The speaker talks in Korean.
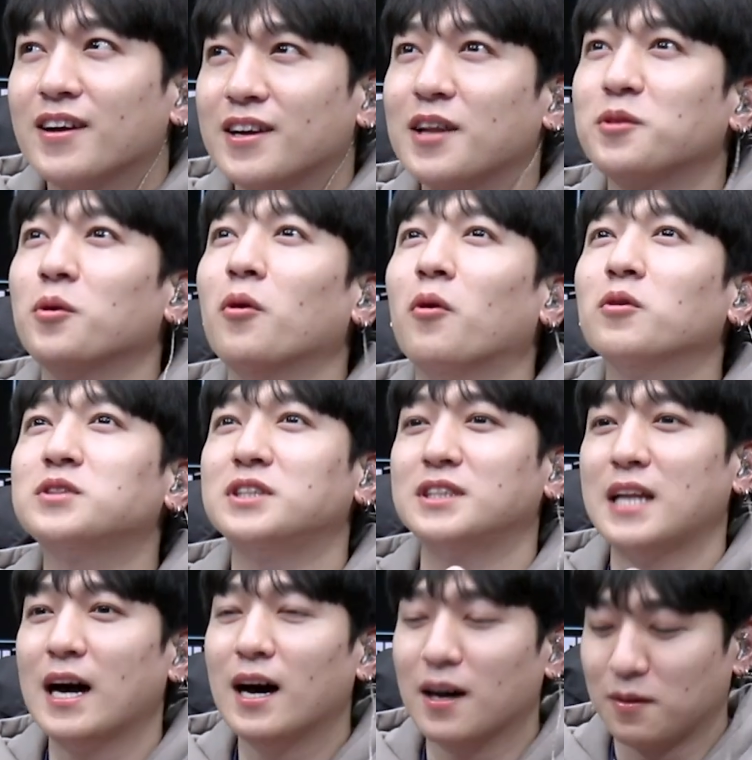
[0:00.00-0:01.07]
그래도
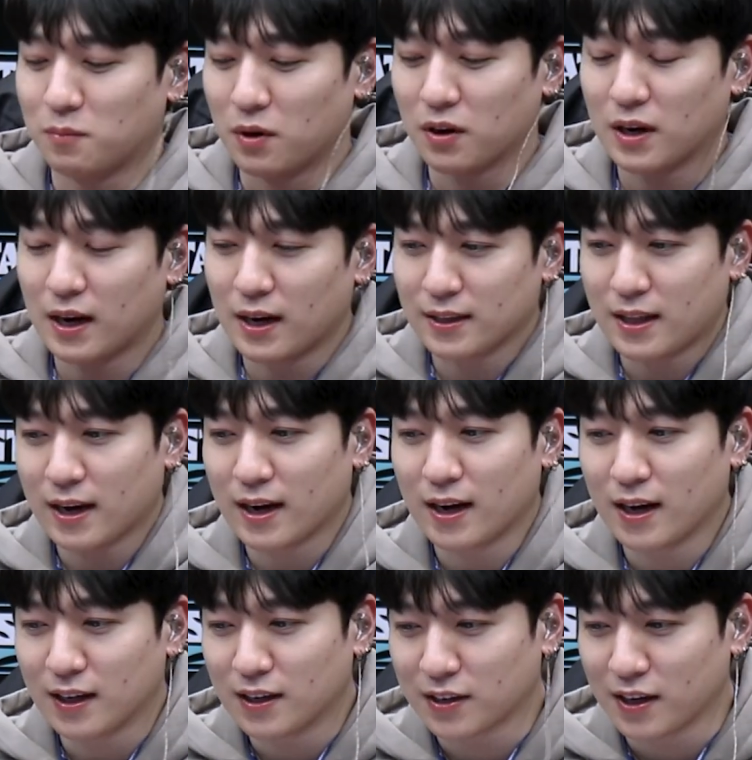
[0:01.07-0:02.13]
혹시나 뭔가
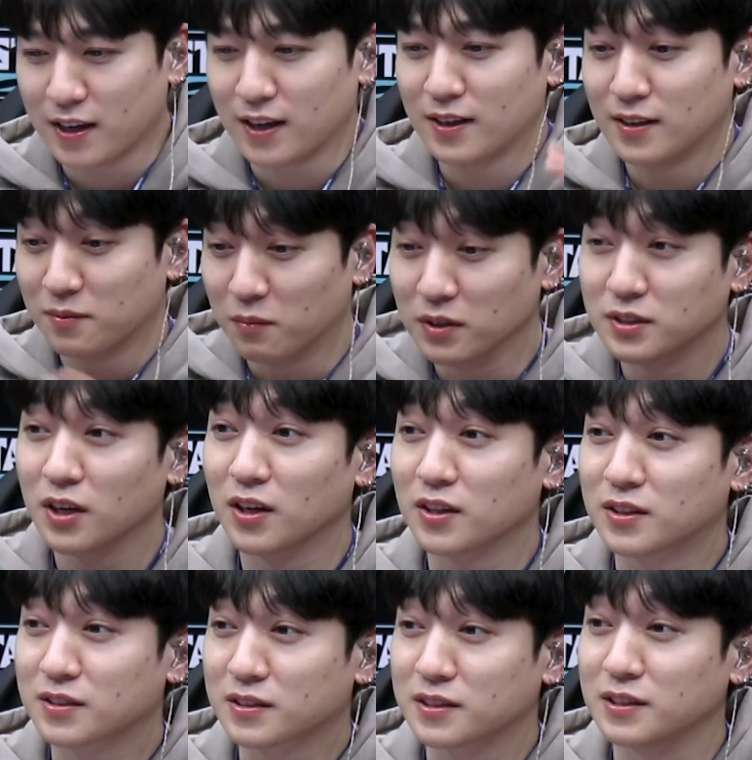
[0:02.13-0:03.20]
내가 이렇게 먼저
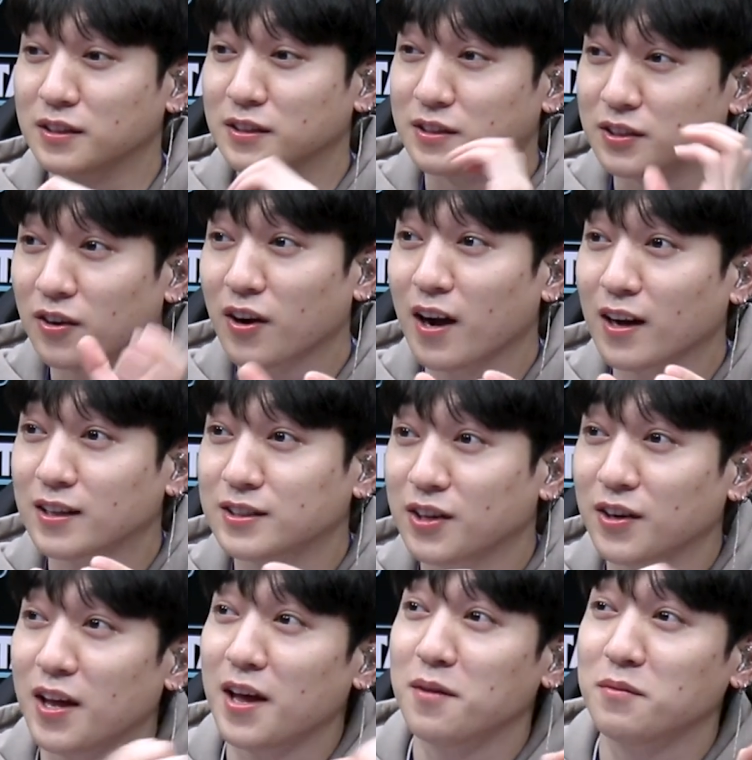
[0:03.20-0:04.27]
그 들어가기
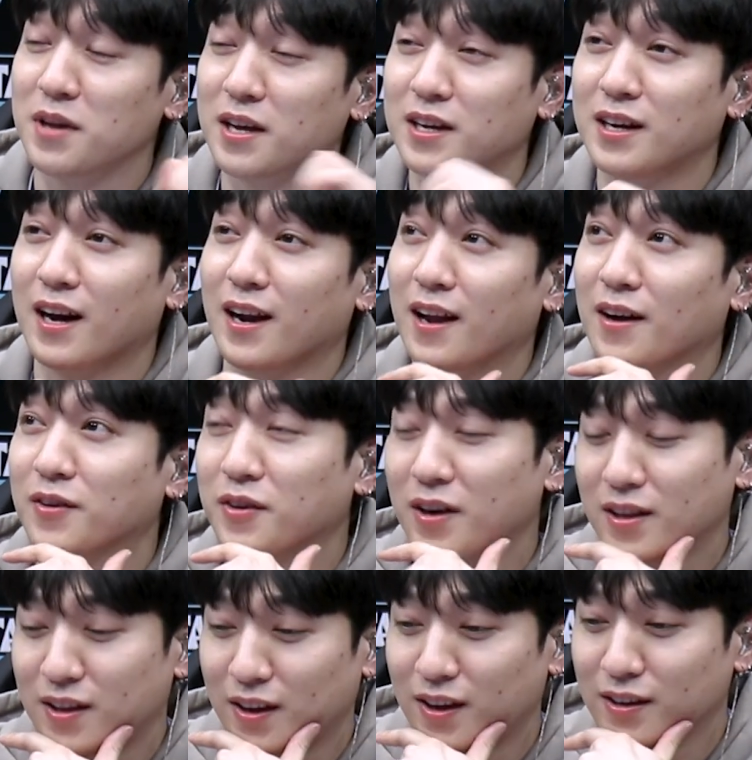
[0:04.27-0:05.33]
전에 얘기를 안 한
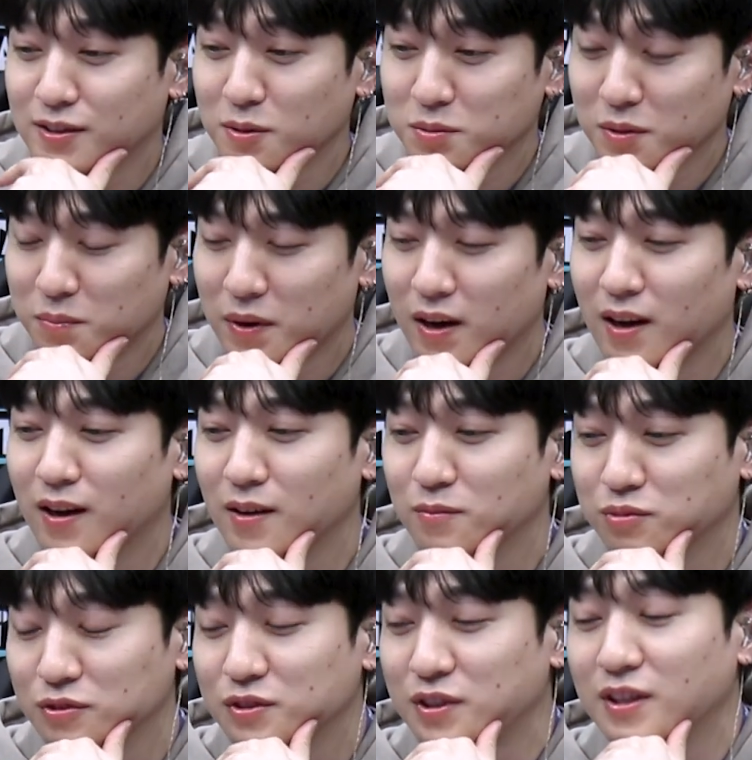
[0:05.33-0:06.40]
거에 대해
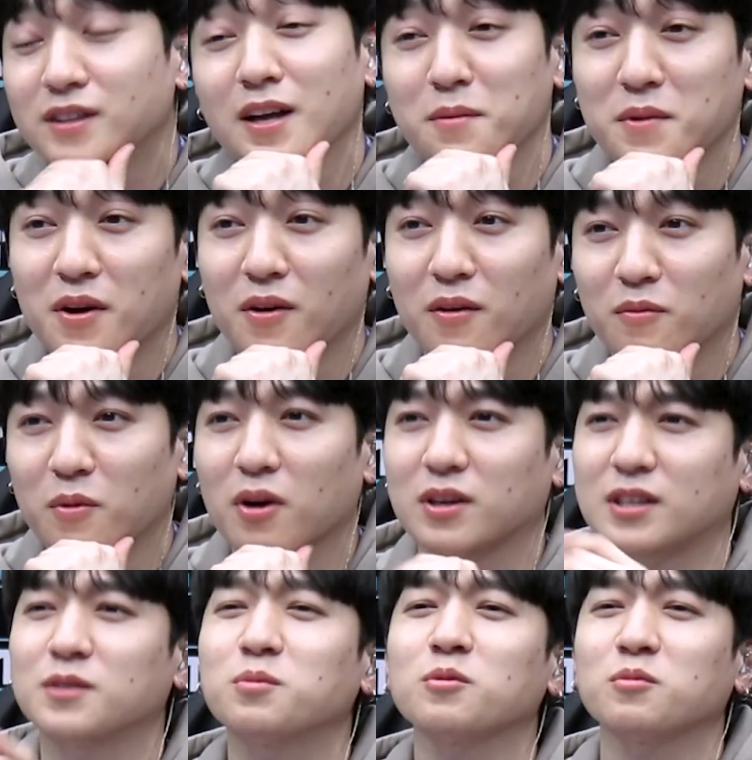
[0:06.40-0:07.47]
섭섭한 분들이 있다면 뭐
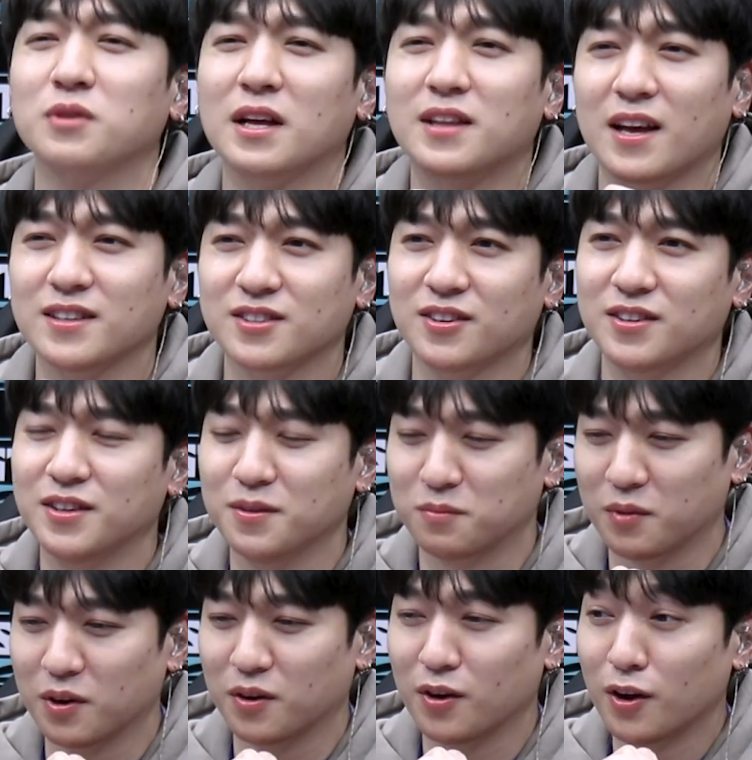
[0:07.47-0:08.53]
그 부분에 대해서는
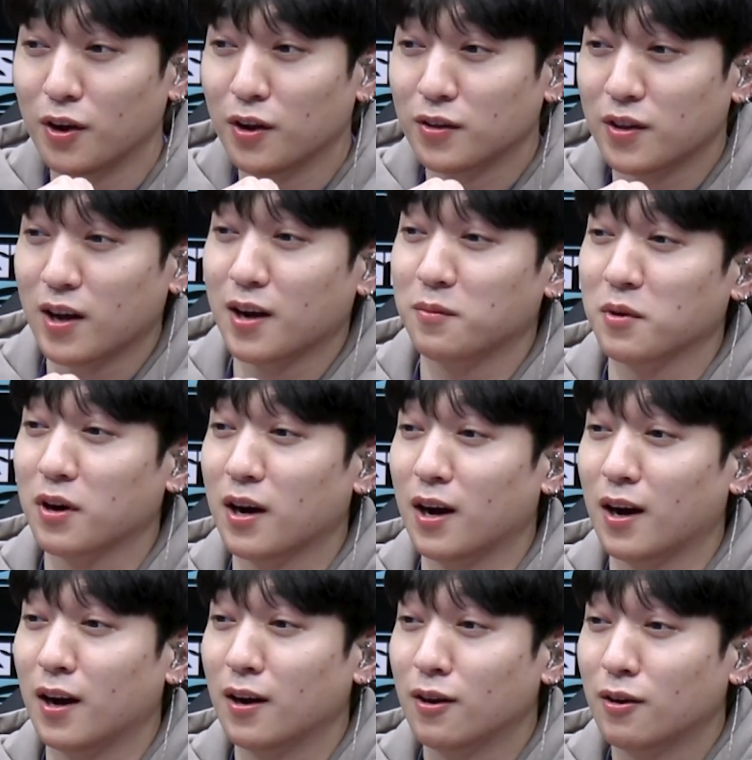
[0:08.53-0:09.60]
뭐 내가
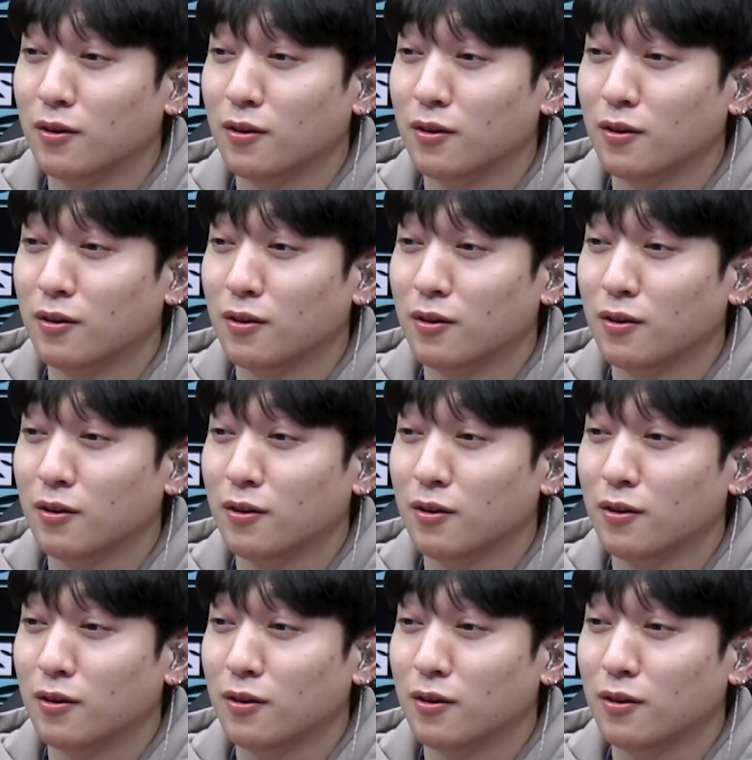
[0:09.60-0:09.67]
뭔가